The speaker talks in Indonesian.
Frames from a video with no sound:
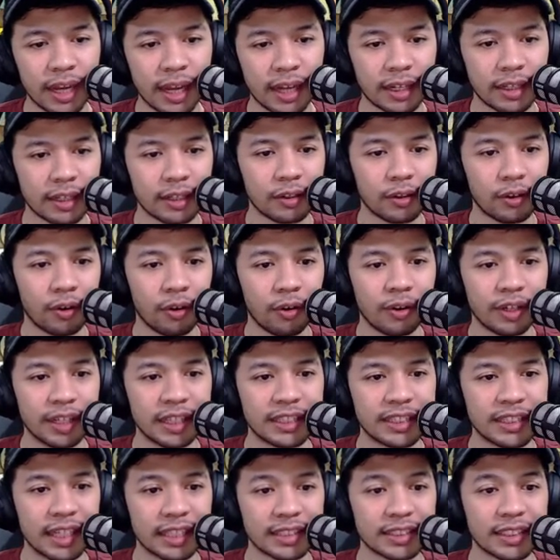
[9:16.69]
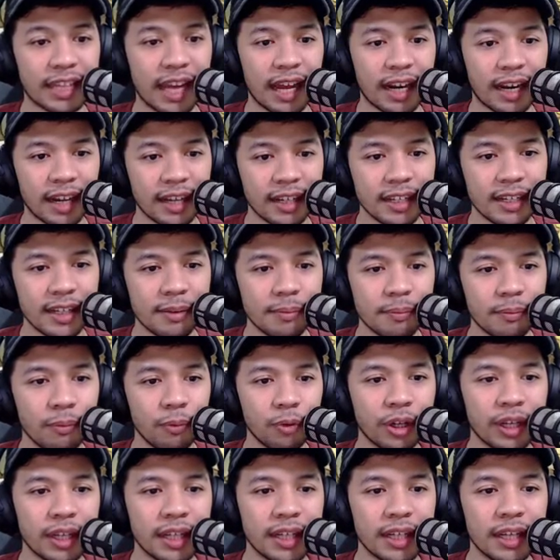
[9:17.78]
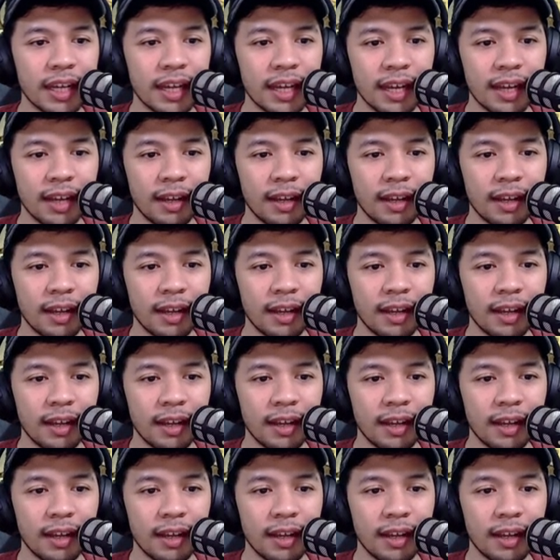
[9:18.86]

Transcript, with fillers: dengan kondisi yang sekarang ini ya, mungkin